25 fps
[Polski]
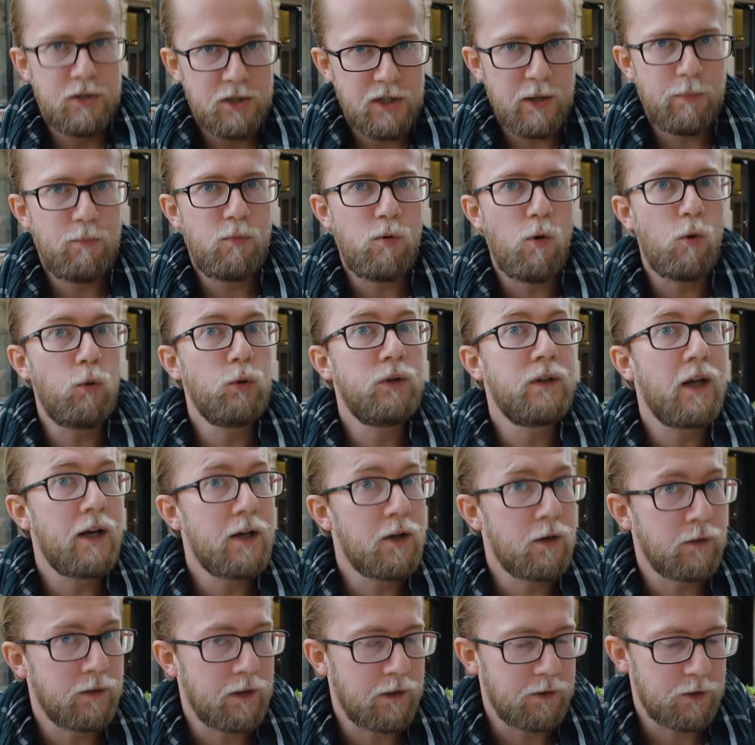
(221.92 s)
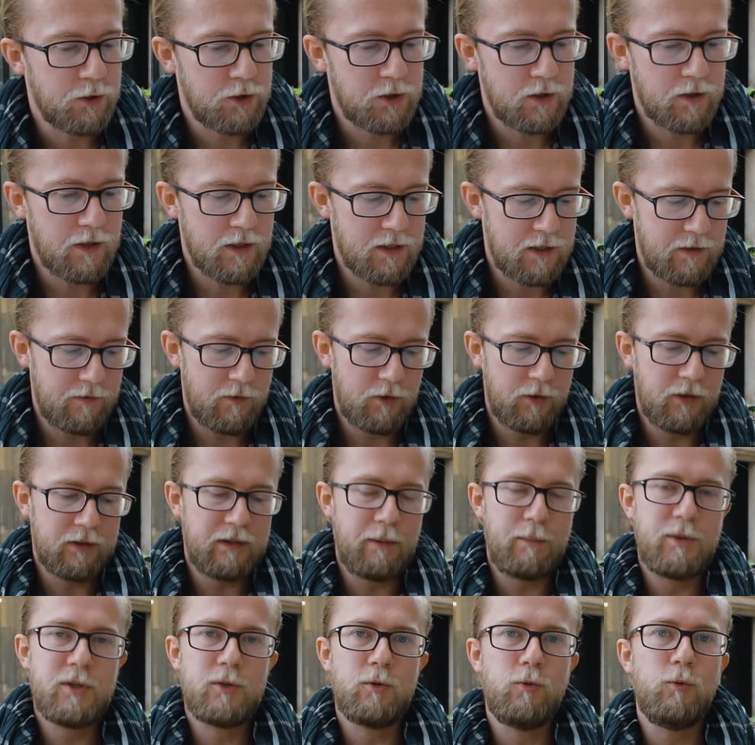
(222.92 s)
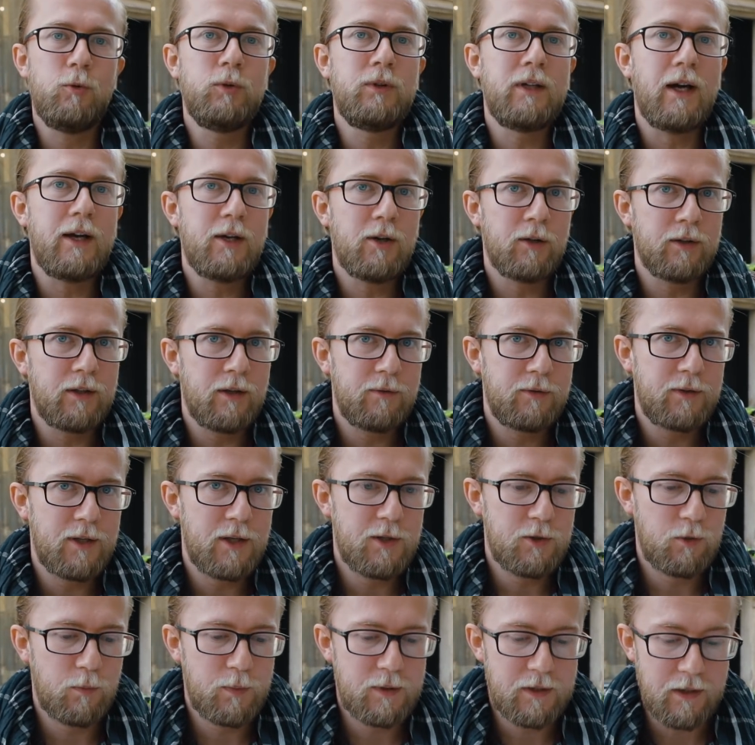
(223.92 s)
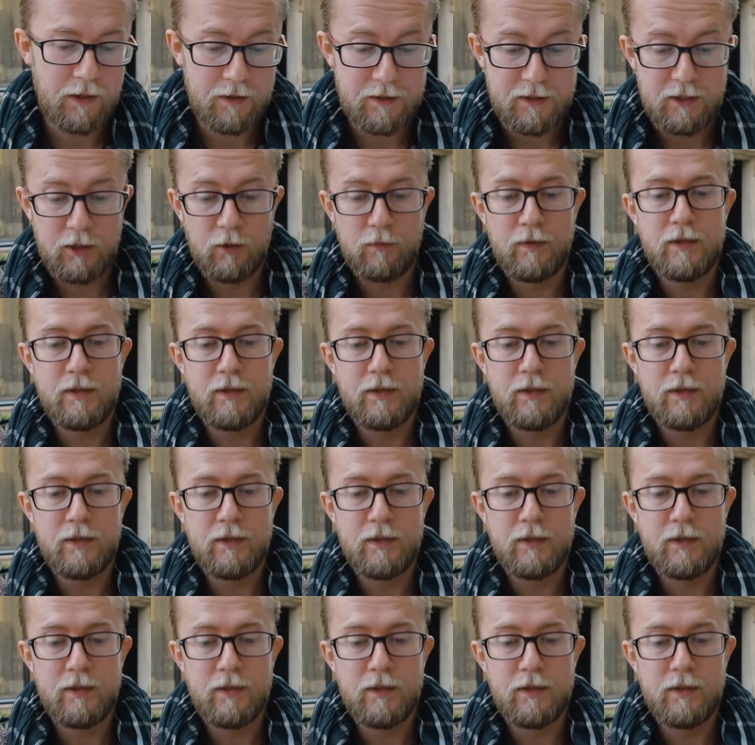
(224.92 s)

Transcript: ciepło utajone to się nazywa, natomiast no, utajone w tej substancji.